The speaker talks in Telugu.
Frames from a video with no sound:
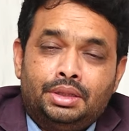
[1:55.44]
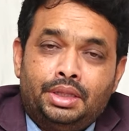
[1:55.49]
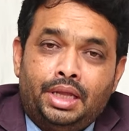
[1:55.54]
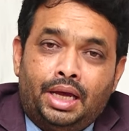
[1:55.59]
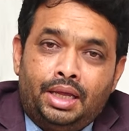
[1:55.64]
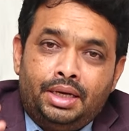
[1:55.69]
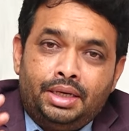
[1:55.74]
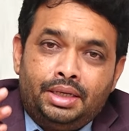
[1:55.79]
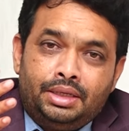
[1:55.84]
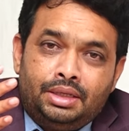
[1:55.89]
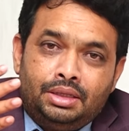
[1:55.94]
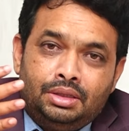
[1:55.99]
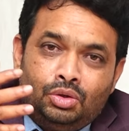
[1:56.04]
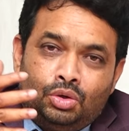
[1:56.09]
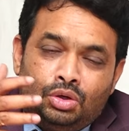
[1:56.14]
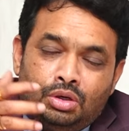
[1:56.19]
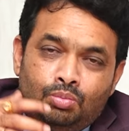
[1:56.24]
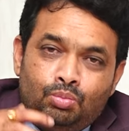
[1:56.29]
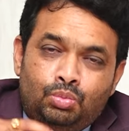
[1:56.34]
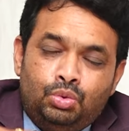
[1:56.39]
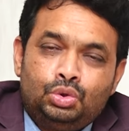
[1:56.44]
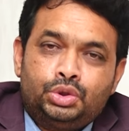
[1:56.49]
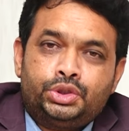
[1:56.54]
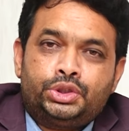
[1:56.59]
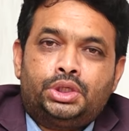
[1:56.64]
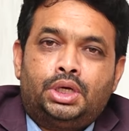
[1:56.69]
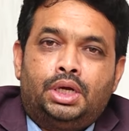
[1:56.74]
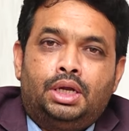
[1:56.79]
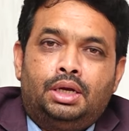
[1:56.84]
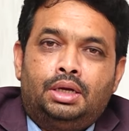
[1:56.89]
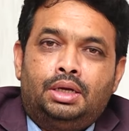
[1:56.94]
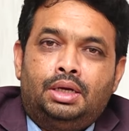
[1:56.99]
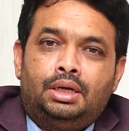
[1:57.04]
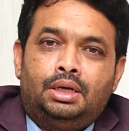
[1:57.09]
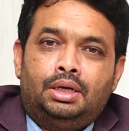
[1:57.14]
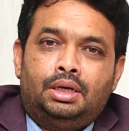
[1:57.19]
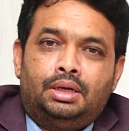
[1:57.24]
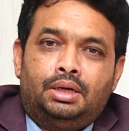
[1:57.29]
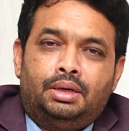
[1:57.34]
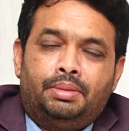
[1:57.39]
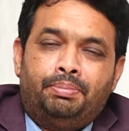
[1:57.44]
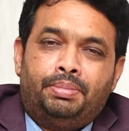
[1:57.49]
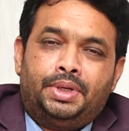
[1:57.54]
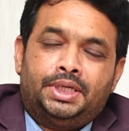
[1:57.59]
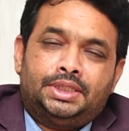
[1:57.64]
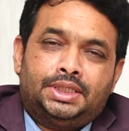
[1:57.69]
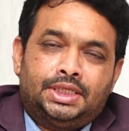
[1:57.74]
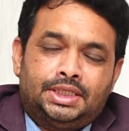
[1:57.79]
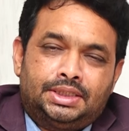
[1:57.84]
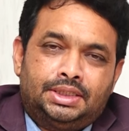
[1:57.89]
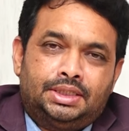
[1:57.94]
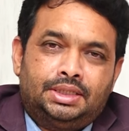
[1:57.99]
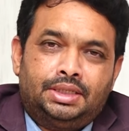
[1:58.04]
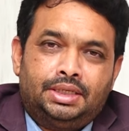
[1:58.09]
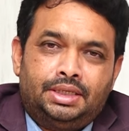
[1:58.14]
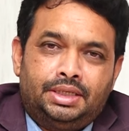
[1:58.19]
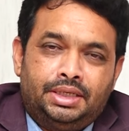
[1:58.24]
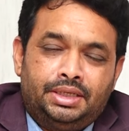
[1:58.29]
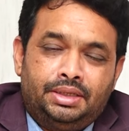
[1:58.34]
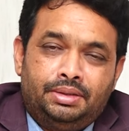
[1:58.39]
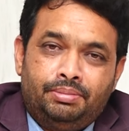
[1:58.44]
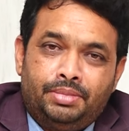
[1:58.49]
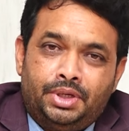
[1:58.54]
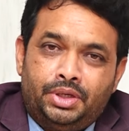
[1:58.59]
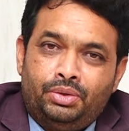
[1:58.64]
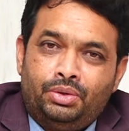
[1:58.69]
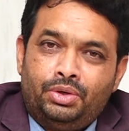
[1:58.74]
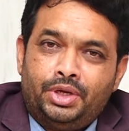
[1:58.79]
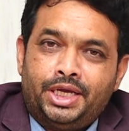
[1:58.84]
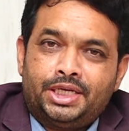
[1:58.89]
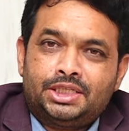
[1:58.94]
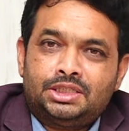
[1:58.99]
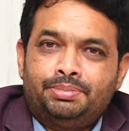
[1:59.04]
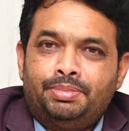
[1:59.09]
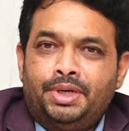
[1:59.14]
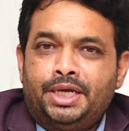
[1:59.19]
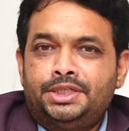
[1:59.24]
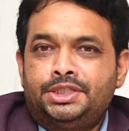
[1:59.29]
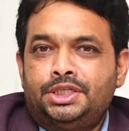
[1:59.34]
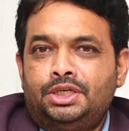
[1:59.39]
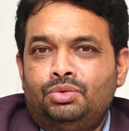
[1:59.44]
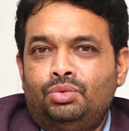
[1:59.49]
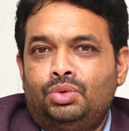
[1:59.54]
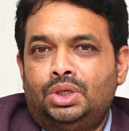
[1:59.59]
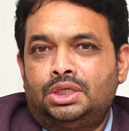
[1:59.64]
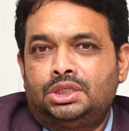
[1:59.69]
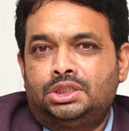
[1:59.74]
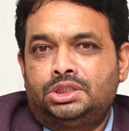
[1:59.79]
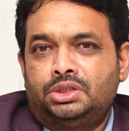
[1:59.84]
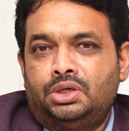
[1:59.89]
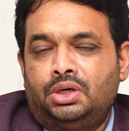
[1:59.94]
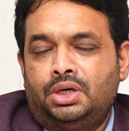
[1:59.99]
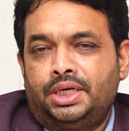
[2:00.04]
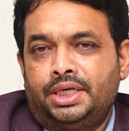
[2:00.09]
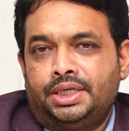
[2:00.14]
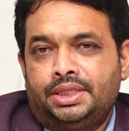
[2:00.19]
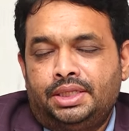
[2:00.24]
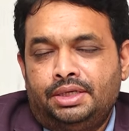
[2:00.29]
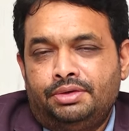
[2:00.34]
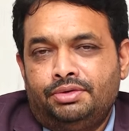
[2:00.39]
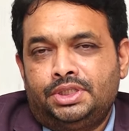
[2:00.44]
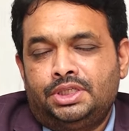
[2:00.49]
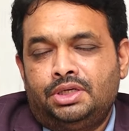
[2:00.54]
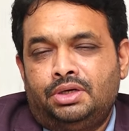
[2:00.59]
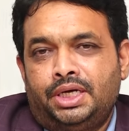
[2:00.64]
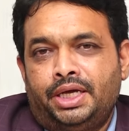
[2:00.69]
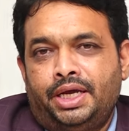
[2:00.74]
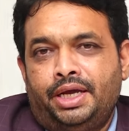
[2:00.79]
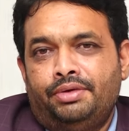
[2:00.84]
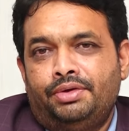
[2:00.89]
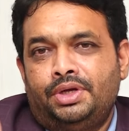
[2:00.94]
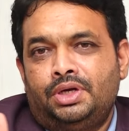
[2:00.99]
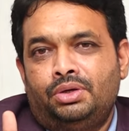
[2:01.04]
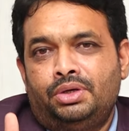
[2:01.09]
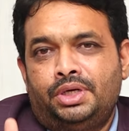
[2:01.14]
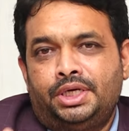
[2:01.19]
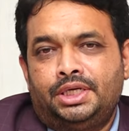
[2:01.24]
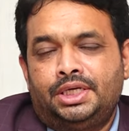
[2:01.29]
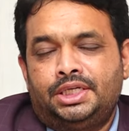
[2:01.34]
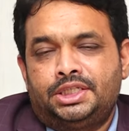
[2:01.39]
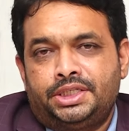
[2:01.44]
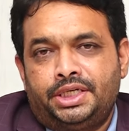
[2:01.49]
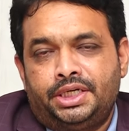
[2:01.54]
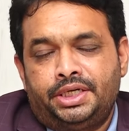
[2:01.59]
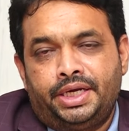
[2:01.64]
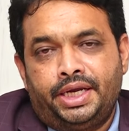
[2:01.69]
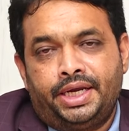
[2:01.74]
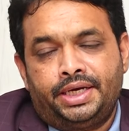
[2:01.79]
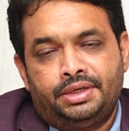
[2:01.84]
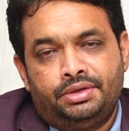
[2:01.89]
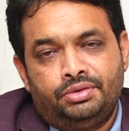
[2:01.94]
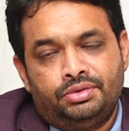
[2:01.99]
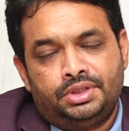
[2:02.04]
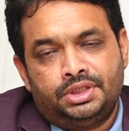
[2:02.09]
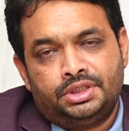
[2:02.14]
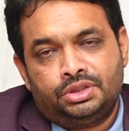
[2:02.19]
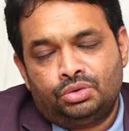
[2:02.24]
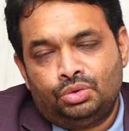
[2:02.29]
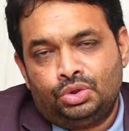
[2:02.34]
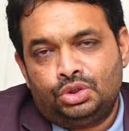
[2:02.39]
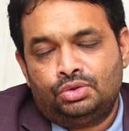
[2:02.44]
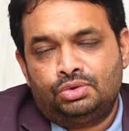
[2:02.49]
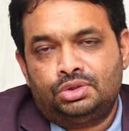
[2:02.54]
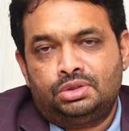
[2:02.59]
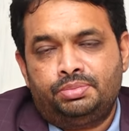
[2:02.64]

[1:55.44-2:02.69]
దానికి ఇదొక బూస్ట్ లాగా పనిచేస్తుందండి ఈ మెట్రో ఎక్స్పాన్షన్ వర్క్ స్టార్ట్ అయితే విజయవాడ హైవేలో రియల్ ఎస్టేట్ యాక్టివిటీస్ కొంచెం